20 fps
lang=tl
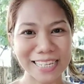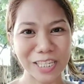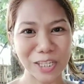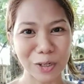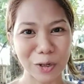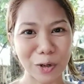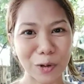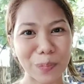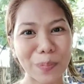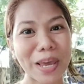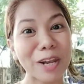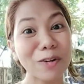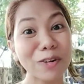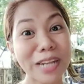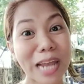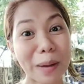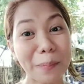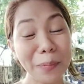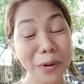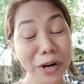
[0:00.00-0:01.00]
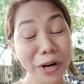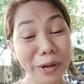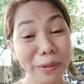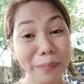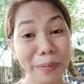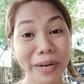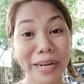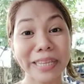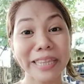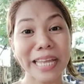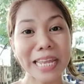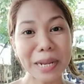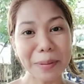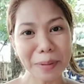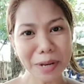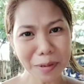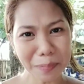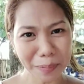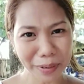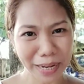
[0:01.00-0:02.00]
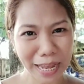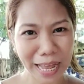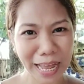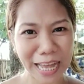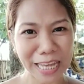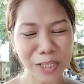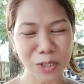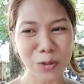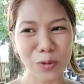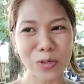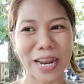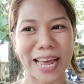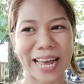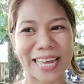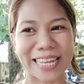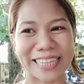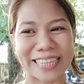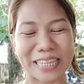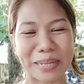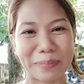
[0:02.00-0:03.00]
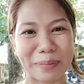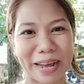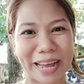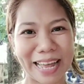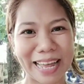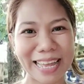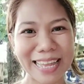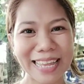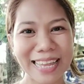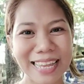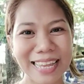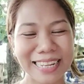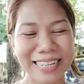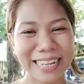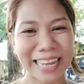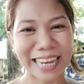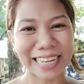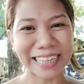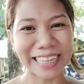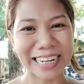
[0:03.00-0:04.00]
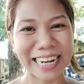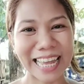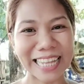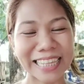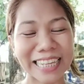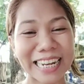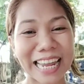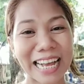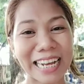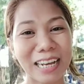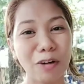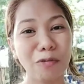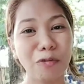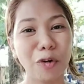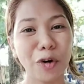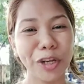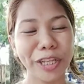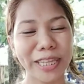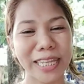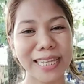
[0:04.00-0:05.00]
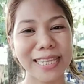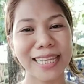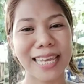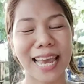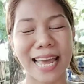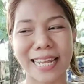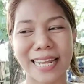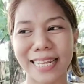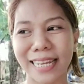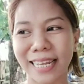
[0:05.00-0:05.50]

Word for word: So, merong number. Maganda naman ang pagkakasulat, di ba? Nakita natin hanggang 14 yan.